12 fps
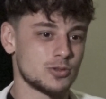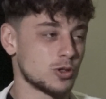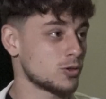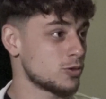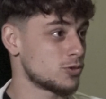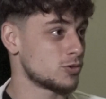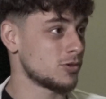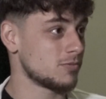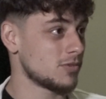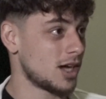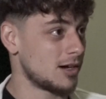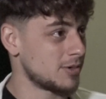Çok üzgünüm
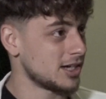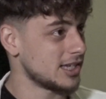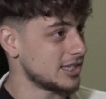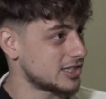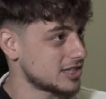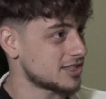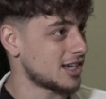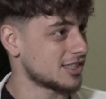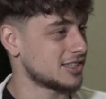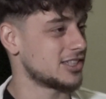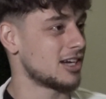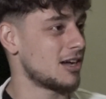ama yeşil
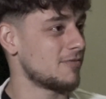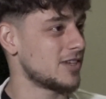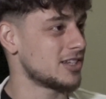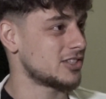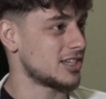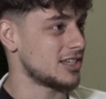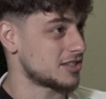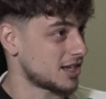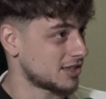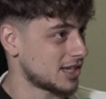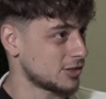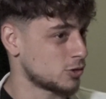sahada cevap verince
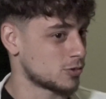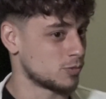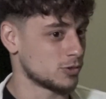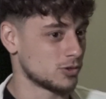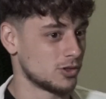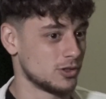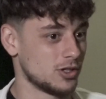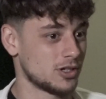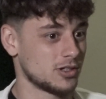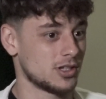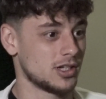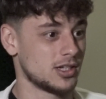insan daha çok mutlu
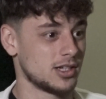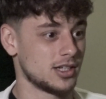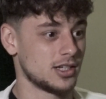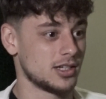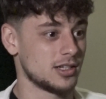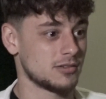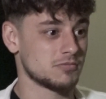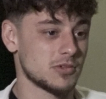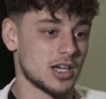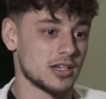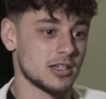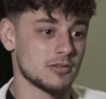oluyor. Ee,
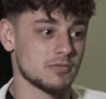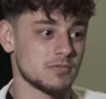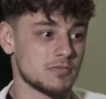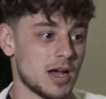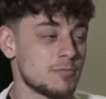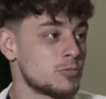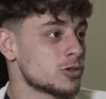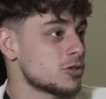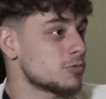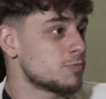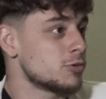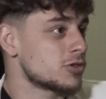yani ben
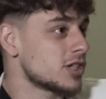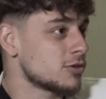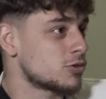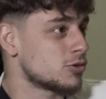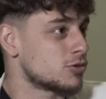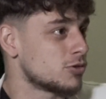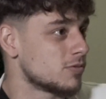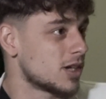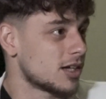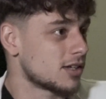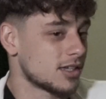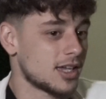Bursa, Bursa'nın çocuğuyum
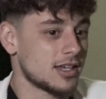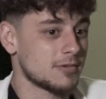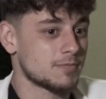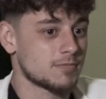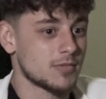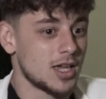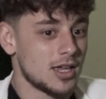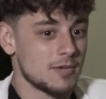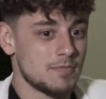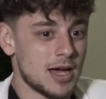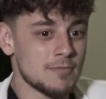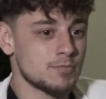ya. Yani
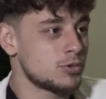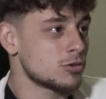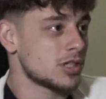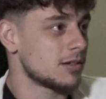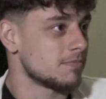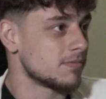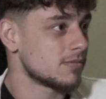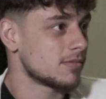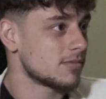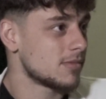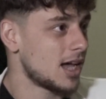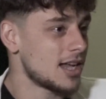ben buradayım.
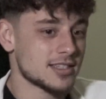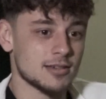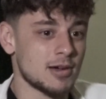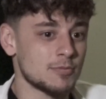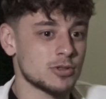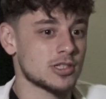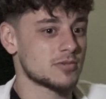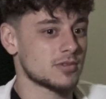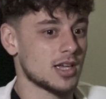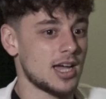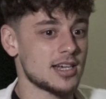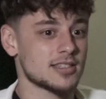Her zaman buradayım.
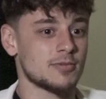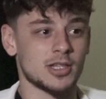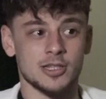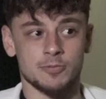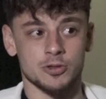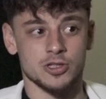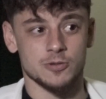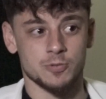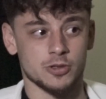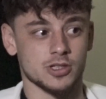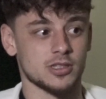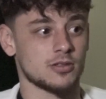Her zaman da Bursa
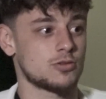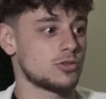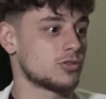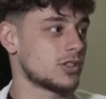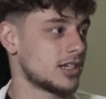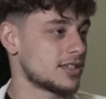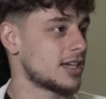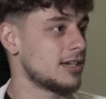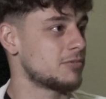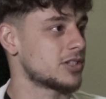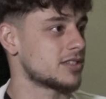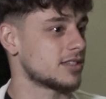Spor'dan çocuklarına
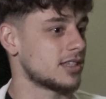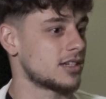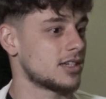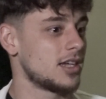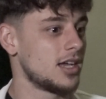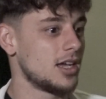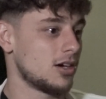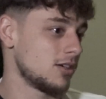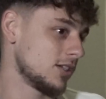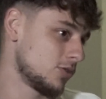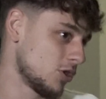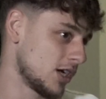sahip çıksınlar
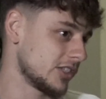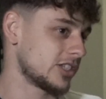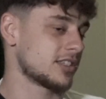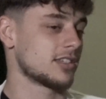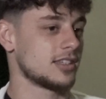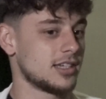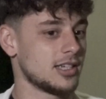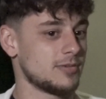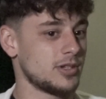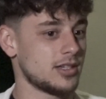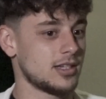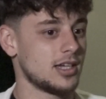şu an çıktıkları
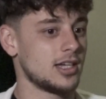gibi.